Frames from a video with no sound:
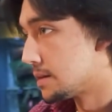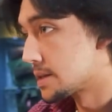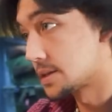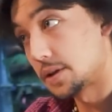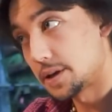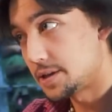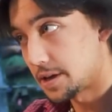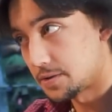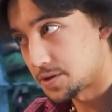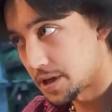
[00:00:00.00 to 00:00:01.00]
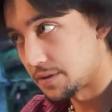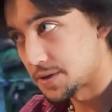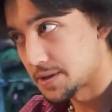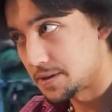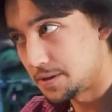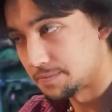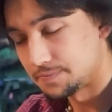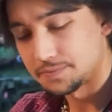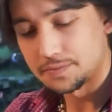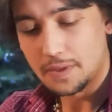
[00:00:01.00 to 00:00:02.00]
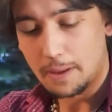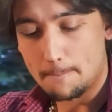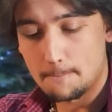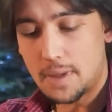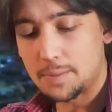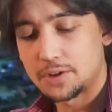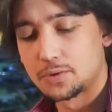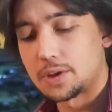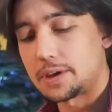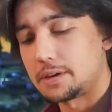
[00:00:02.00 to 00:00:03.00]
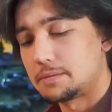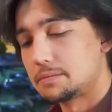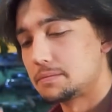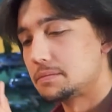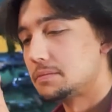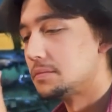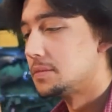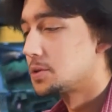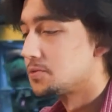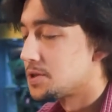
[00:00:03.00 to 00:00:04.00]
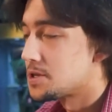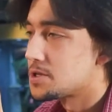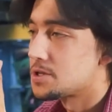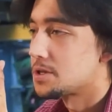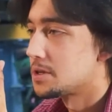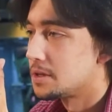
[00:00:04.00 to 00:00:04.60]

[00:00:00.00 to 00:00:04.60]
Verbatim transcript: Z kolei jako ciekawostki mamy tutaj również